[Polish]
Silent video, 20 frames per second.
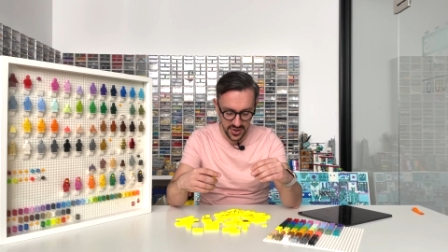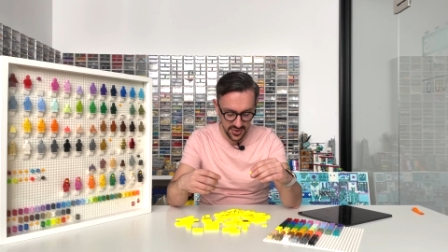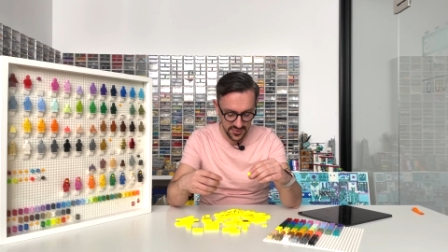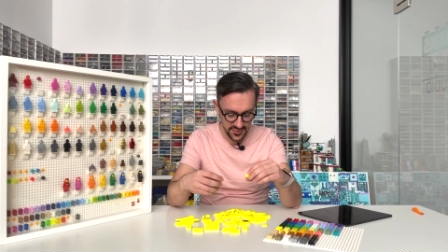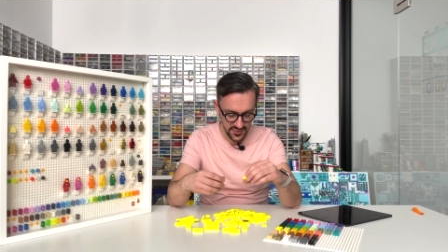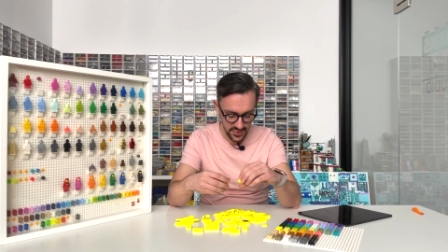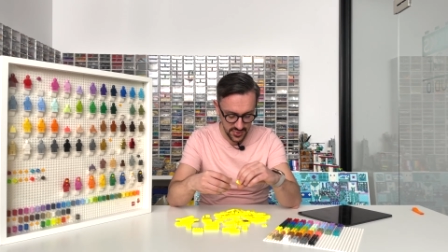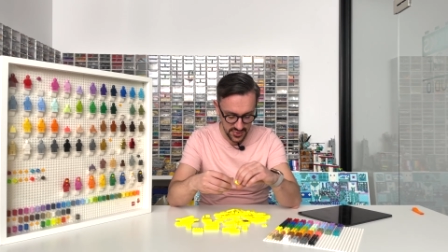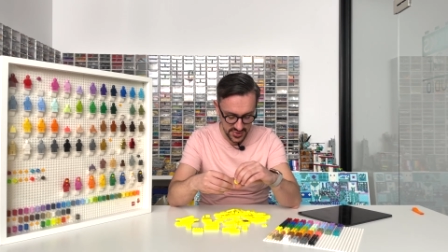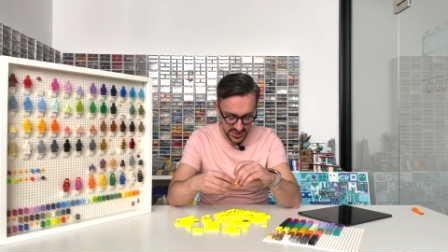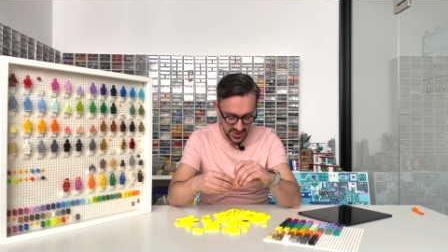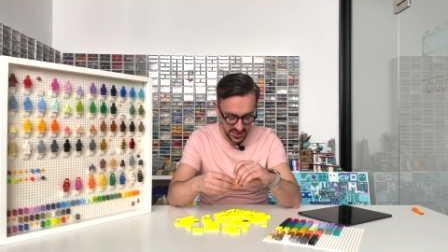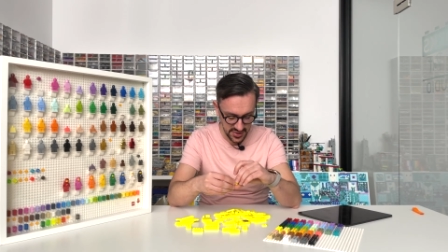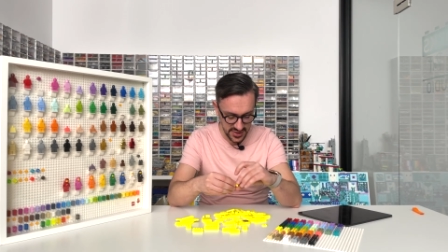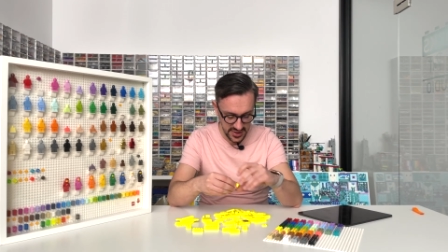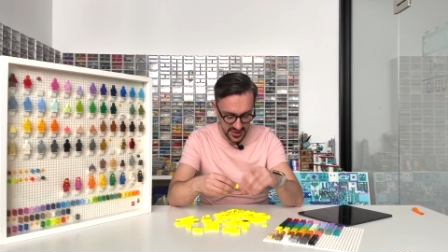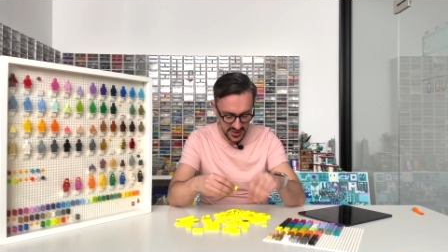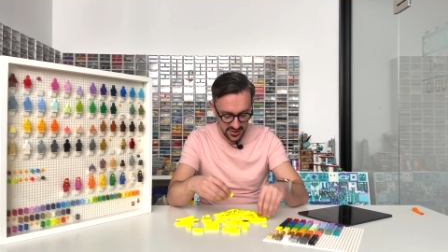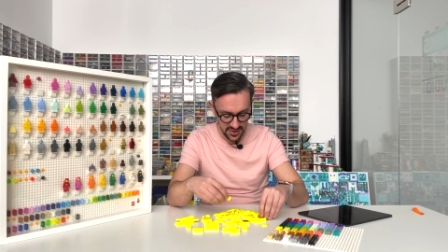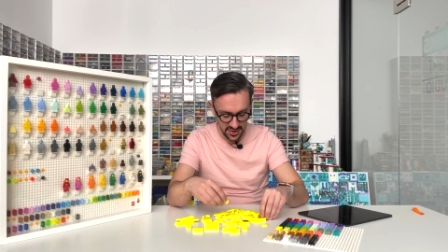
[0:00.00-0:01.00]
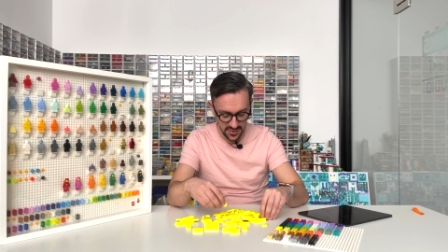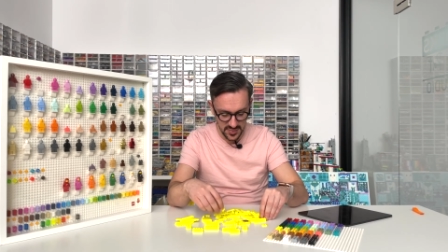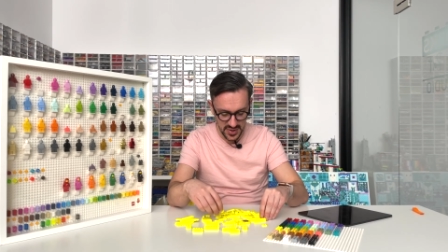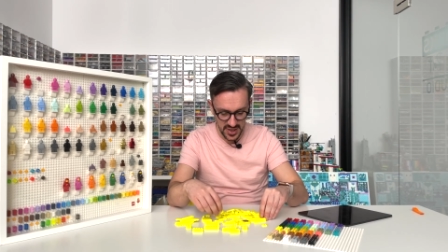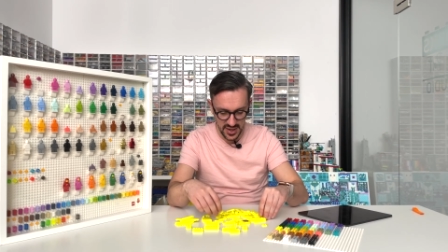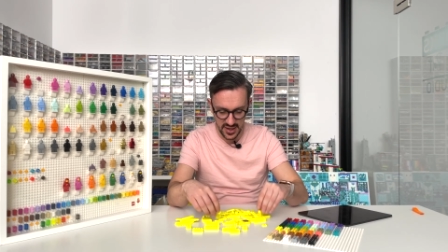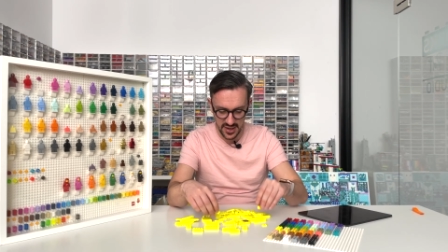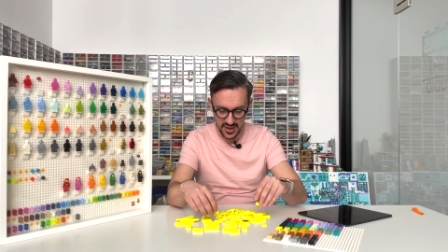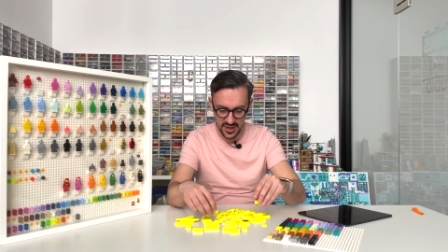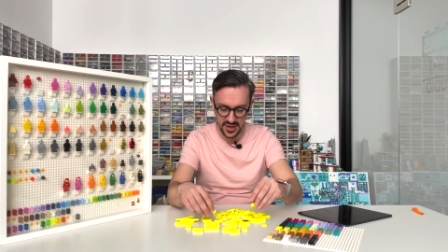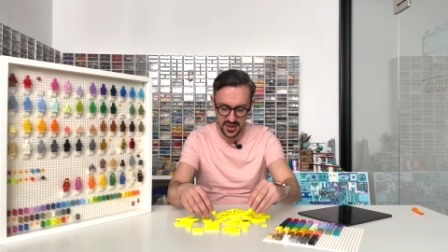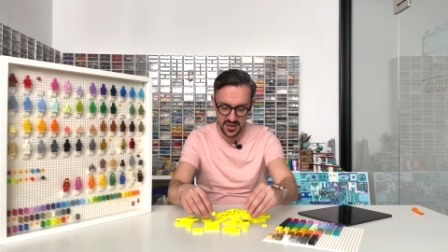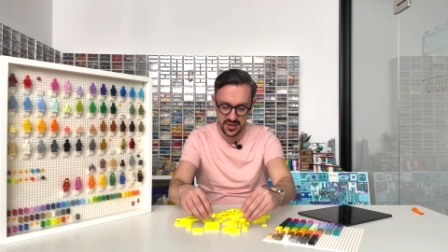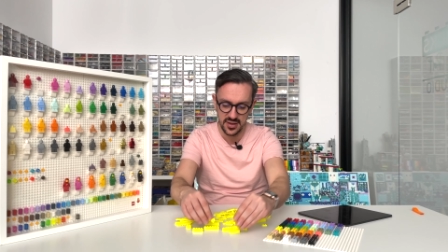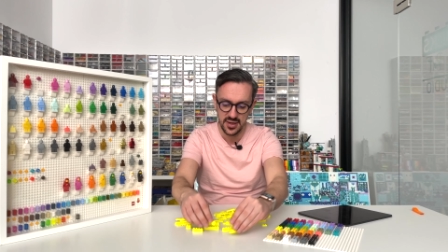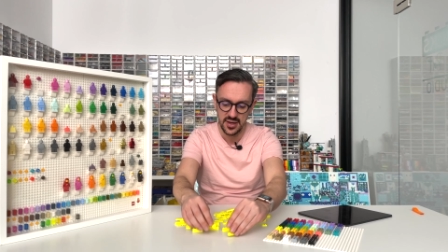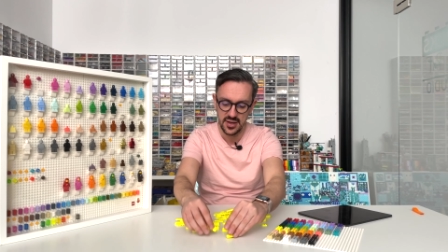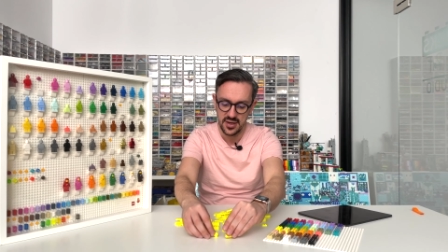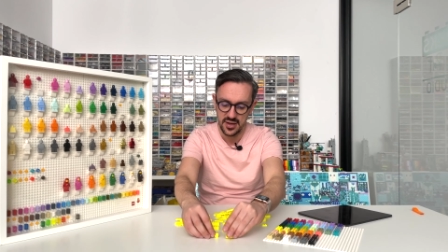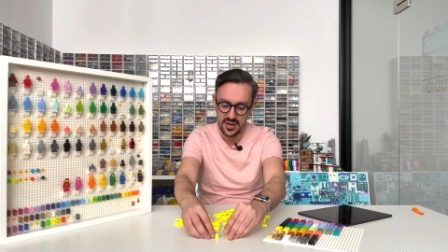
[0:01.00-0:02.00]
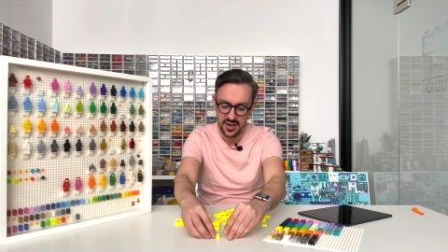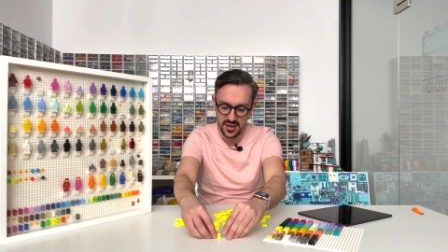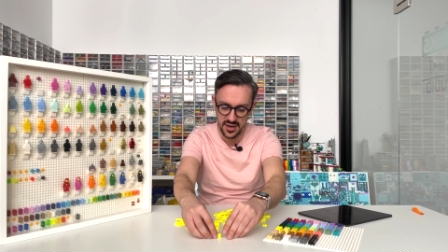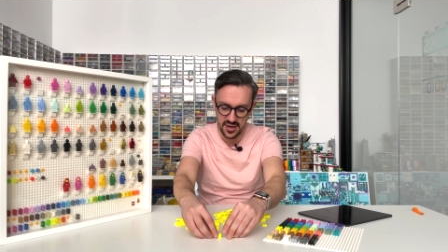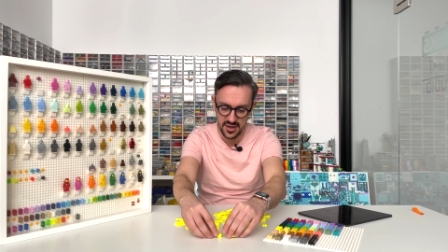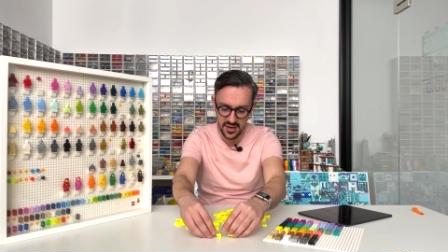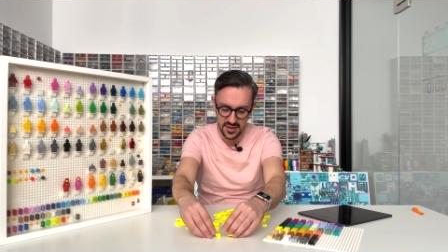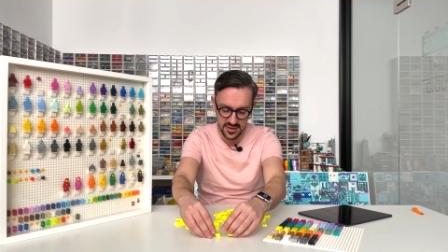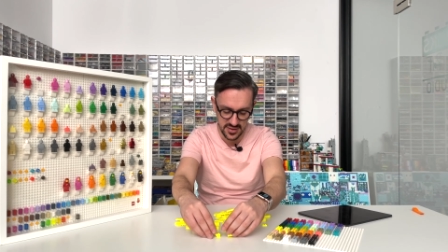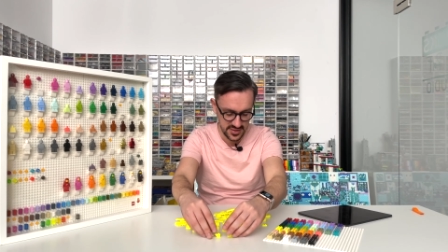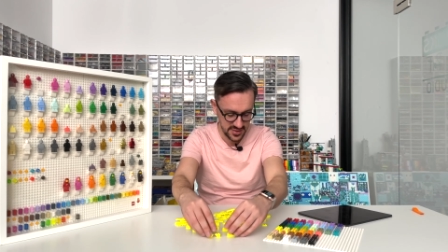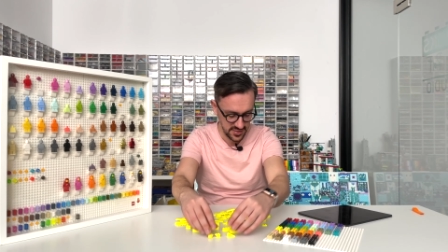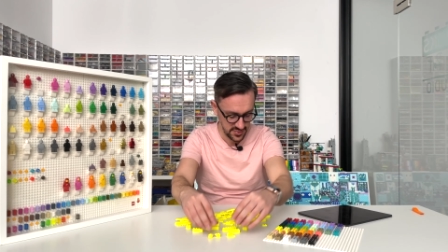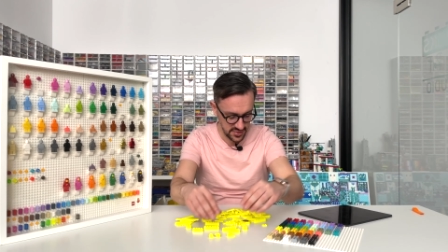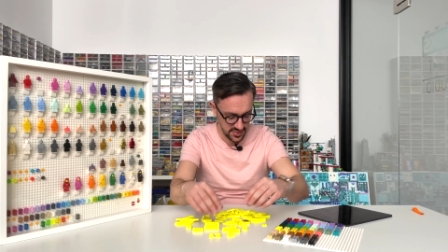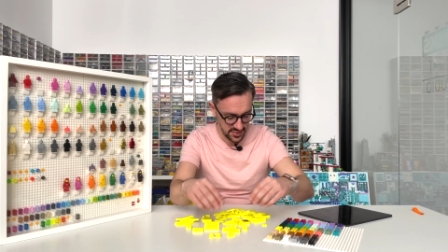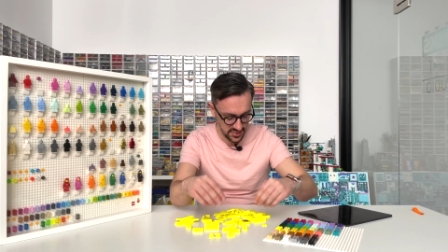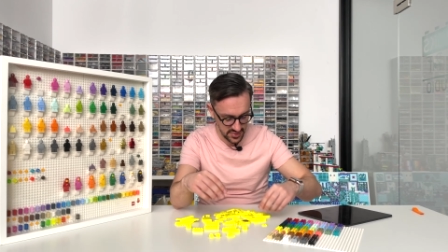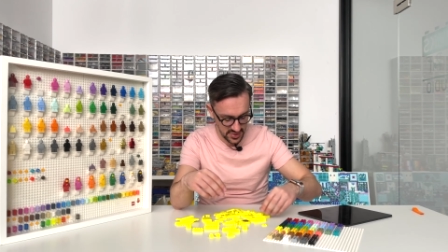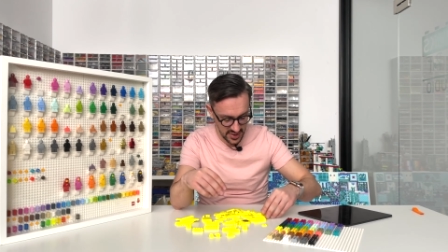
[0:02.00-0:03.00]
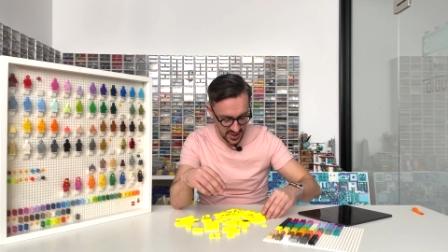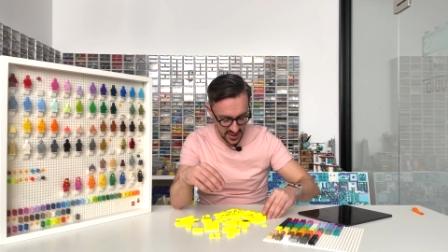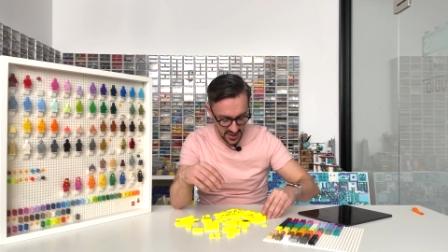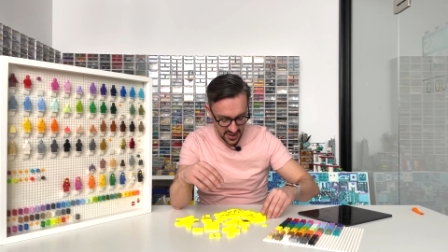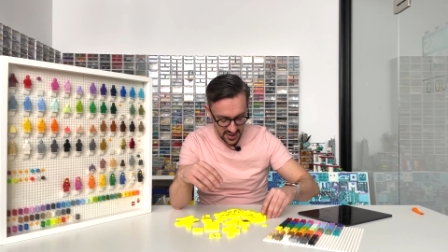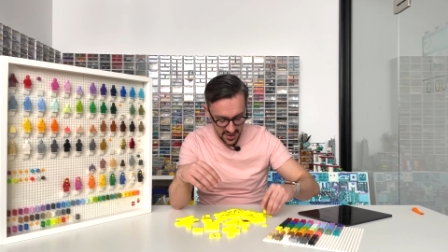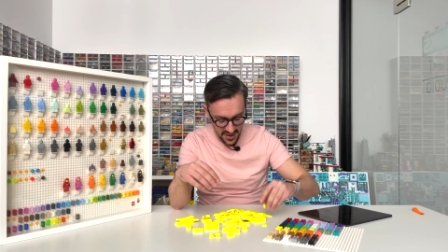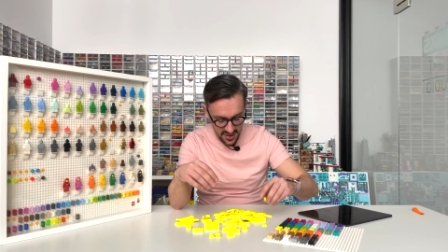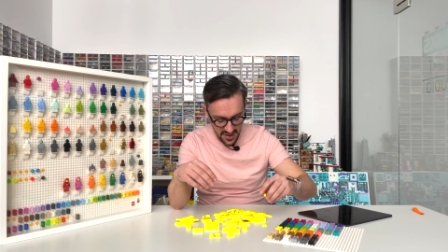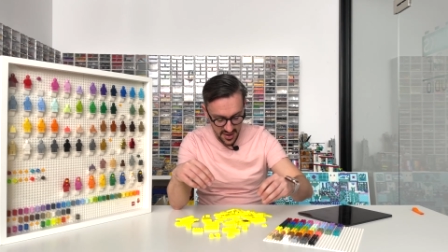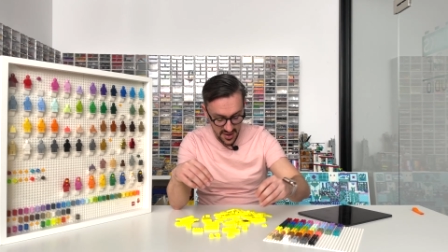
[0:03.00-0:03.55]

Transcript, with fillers: odwrócone i normalne e, są tutaj.